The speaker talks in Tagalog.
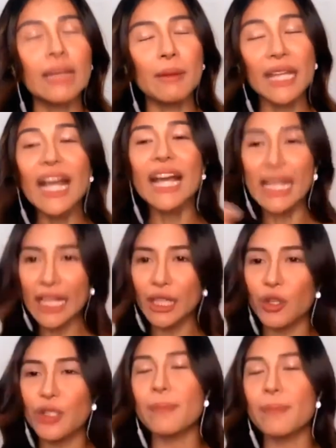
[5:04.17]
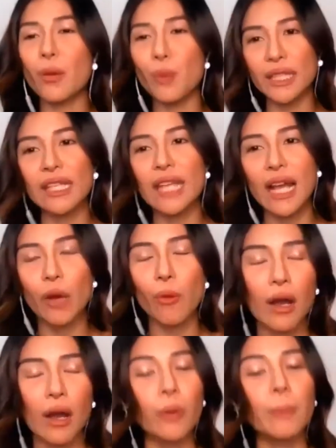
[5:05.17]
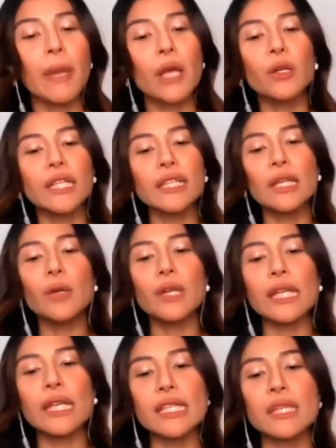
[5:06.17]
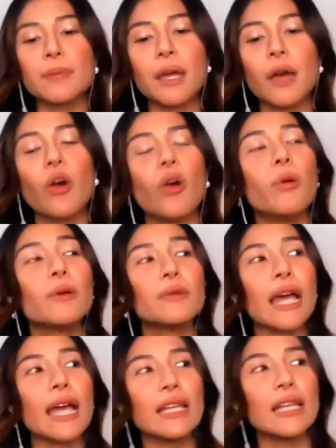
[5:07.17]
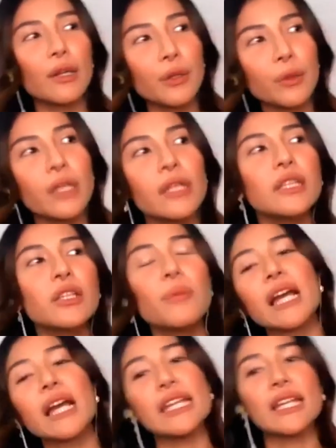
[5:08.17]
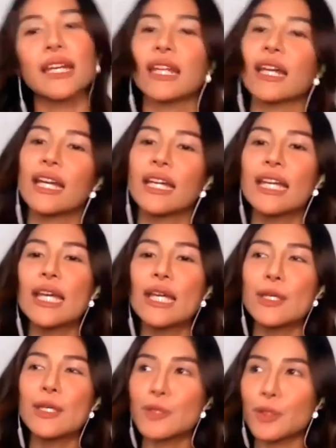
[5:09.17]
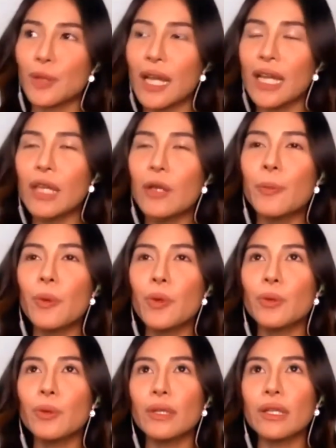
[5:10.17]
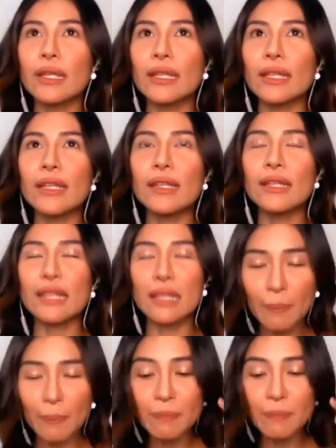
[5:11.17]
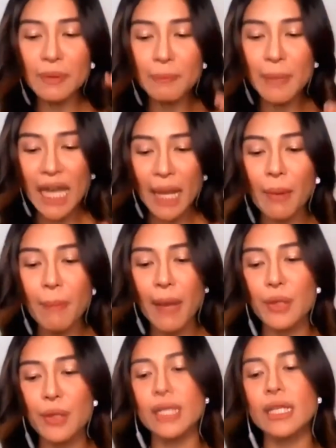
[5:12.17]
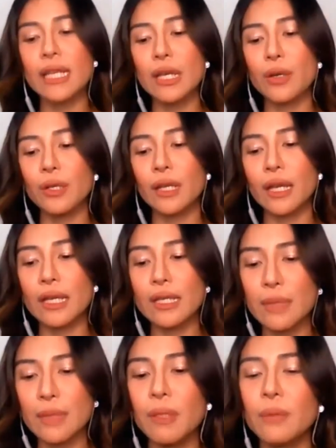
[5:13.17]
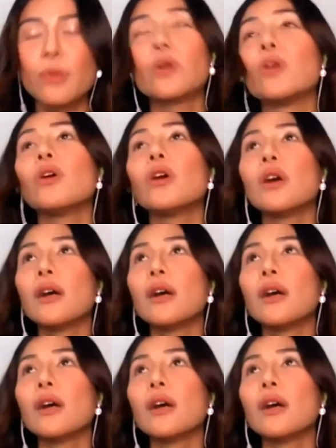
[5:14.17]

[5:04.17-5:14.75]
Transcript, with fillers: ginagalingan ko sa bawat ginagawa ko. Pero hindi ko iniisip na, oh, dahil ikaw yung ganito, magaling ka na. So, lagi ko pong in, binababa yung sarili ko na isipin mo